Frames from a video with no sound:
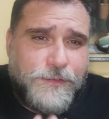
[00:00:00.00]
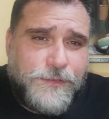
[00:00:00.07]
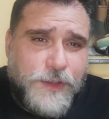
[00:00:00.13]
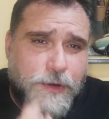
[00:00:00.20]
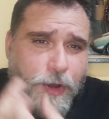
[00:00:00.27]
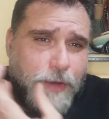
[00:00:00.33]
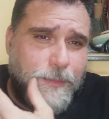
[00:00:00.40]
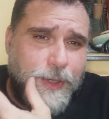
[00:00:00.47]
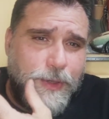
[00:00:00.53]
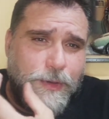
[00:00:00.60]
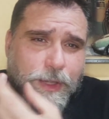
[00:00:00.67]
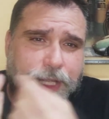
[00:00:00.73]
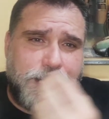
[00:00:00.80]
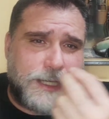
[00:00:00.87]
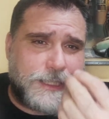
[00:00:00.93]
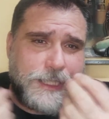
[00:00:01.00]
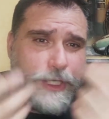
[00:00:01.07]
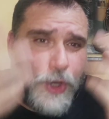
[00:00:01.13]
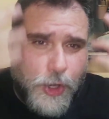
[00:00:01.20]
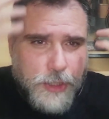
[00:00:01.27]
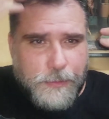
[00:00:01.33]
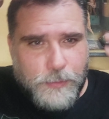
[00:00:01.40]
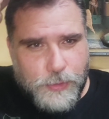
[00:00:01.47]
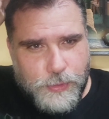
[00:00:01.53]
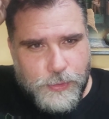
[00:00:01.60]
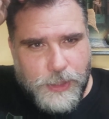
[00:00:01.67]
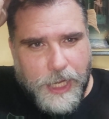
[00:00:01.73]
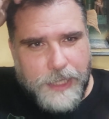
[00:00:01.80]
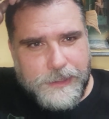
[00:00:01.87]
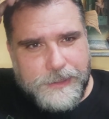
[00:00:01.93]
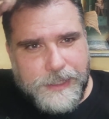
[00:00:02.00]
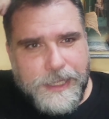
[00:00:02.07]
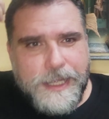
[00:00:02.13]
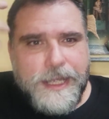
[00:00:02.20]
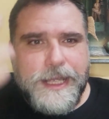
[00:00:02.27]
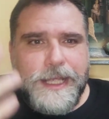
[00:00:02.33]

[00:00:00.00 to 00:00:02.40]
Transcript: fenomeno, era sinonimo, scusate,